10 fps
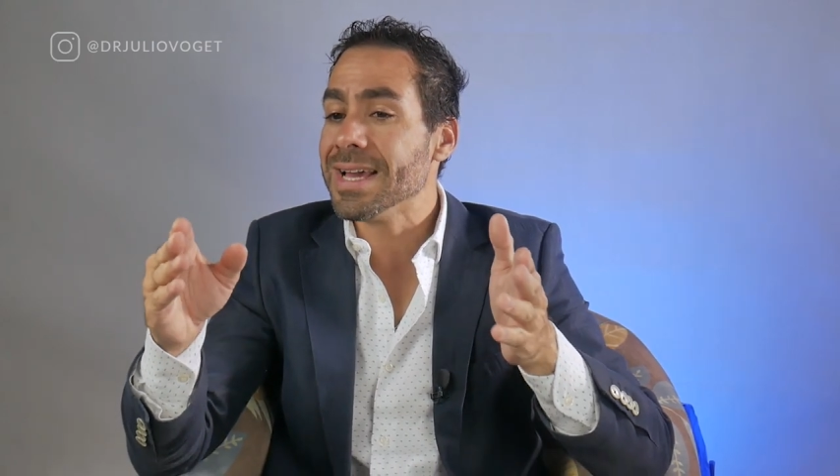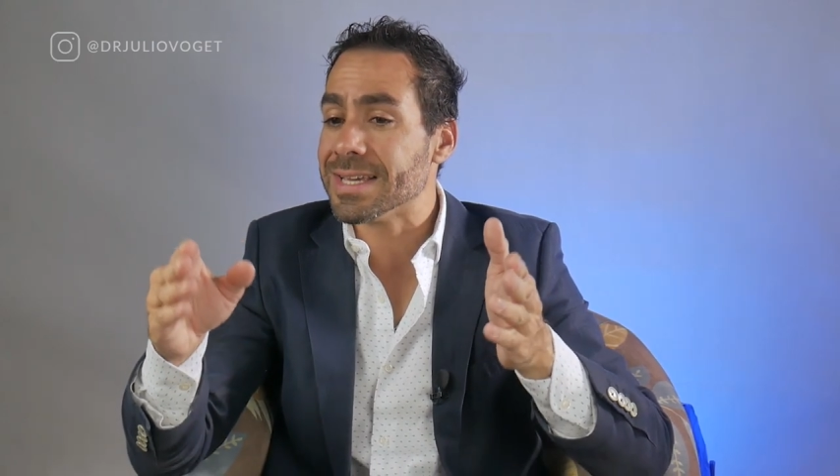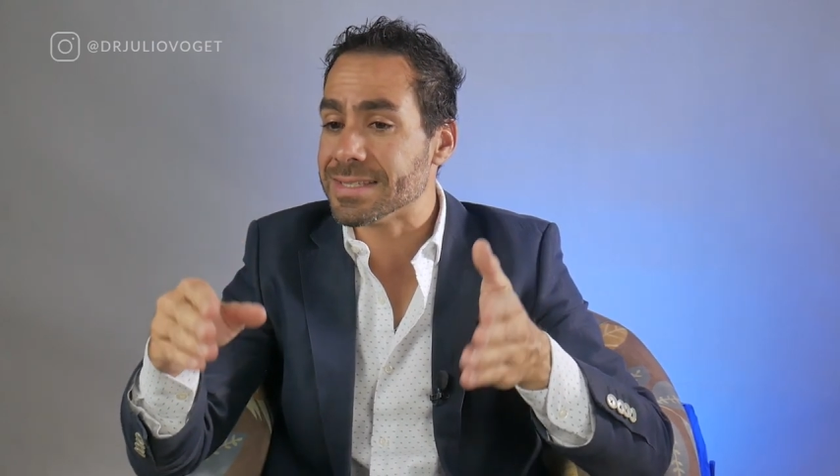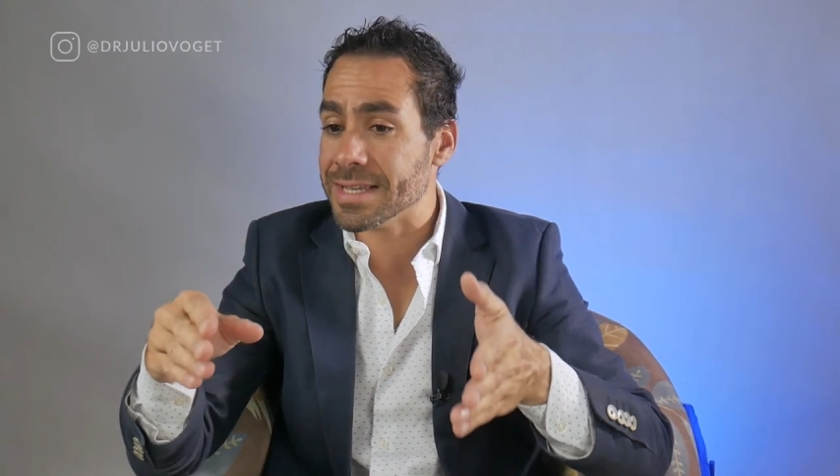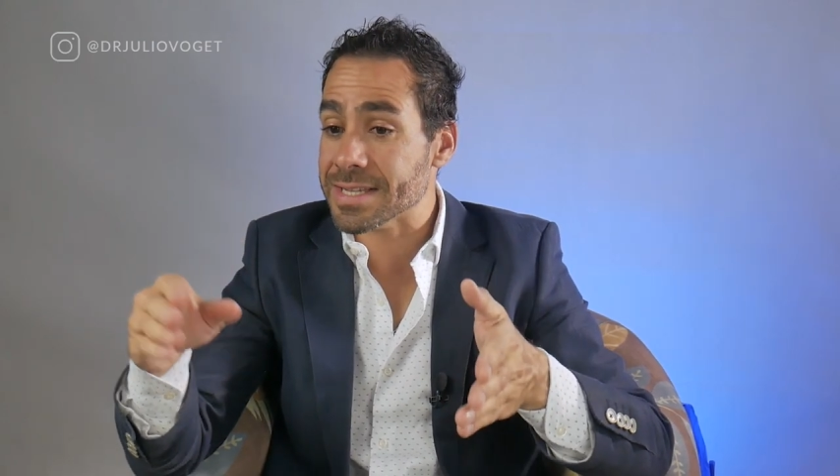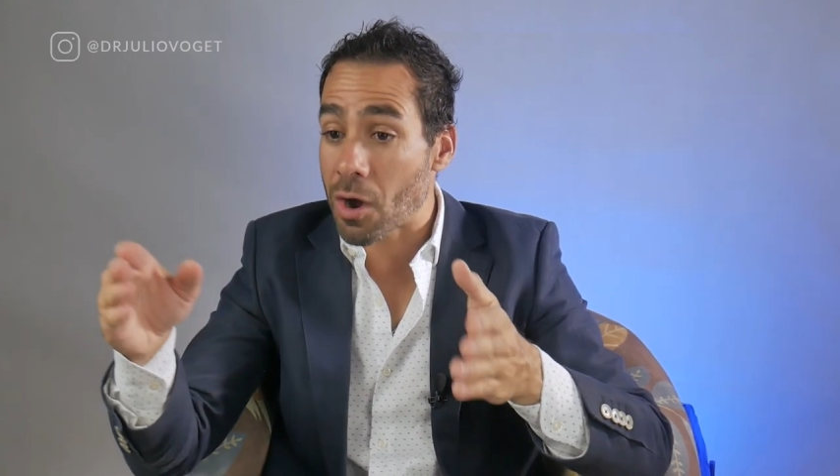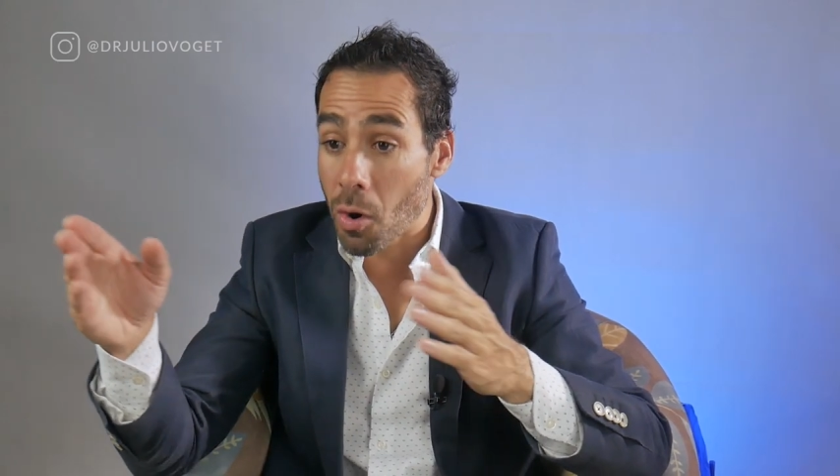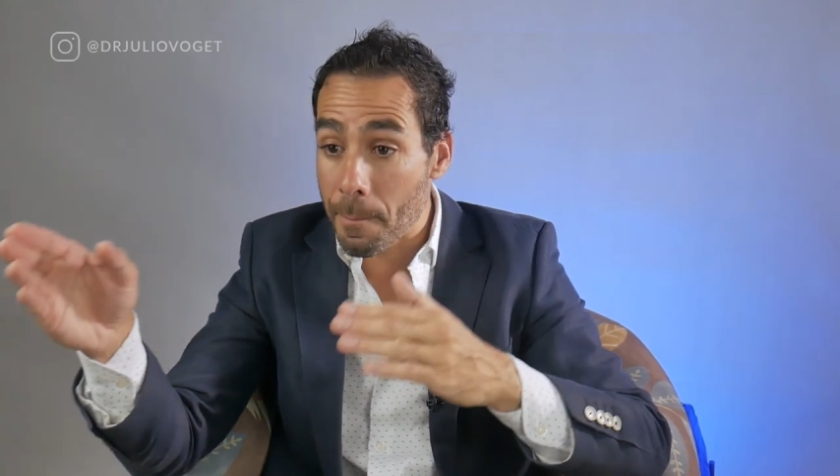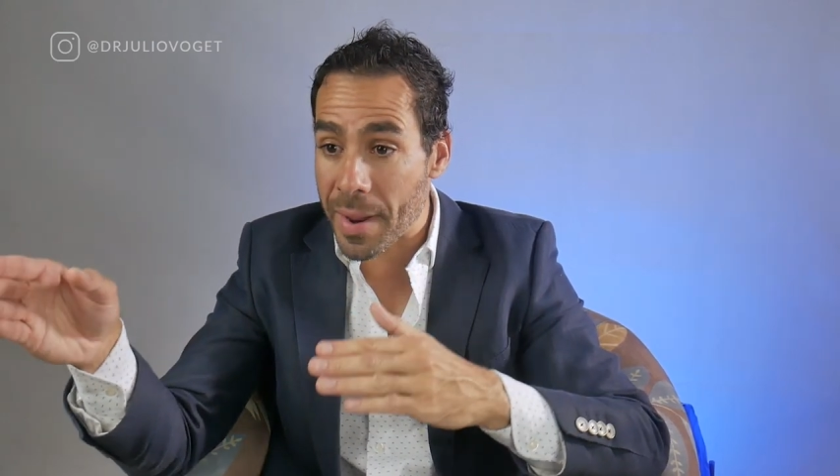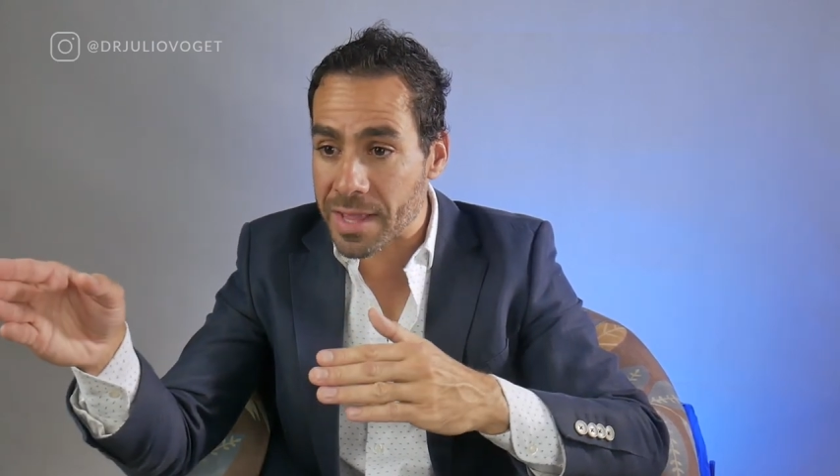que esteja
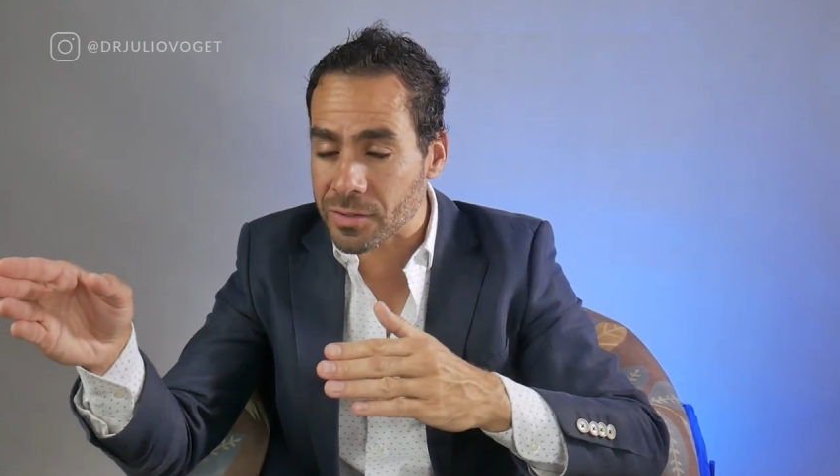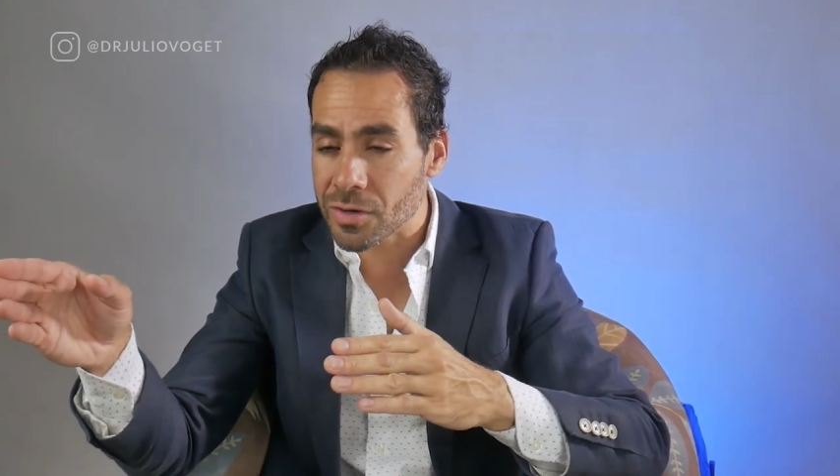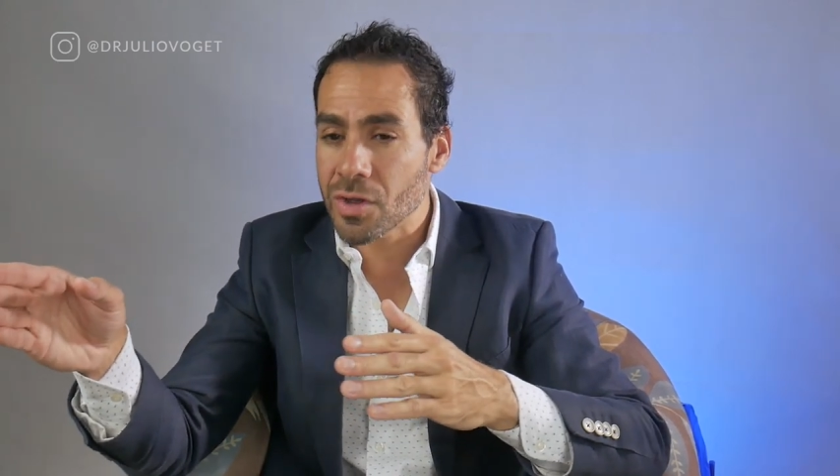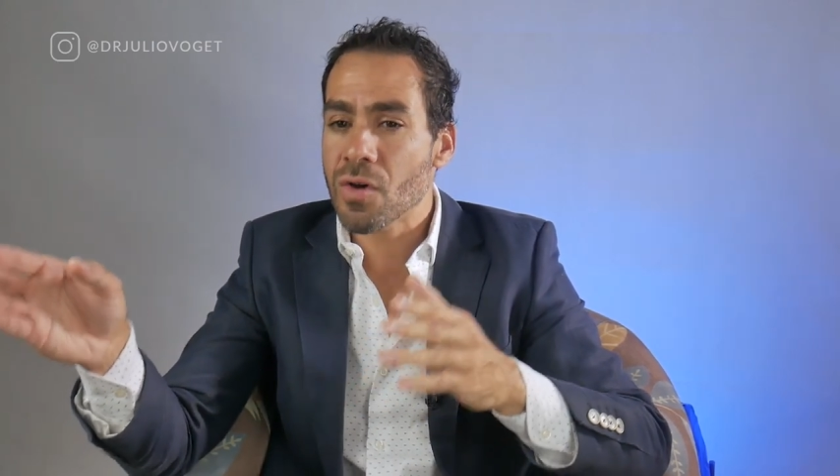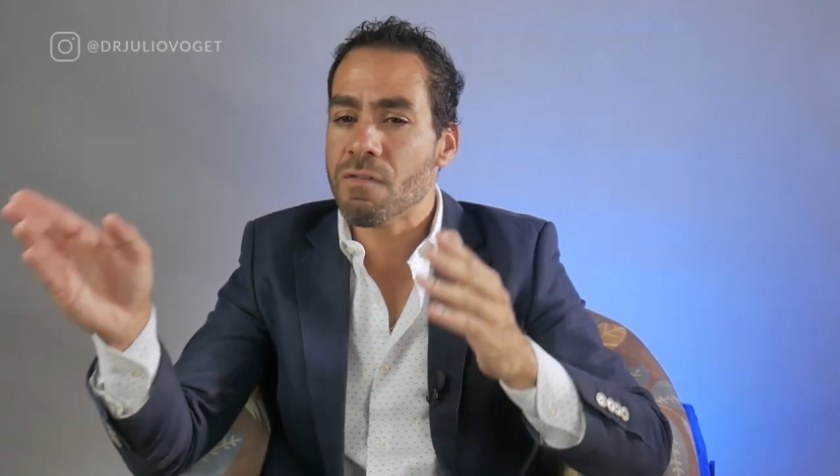rompendo,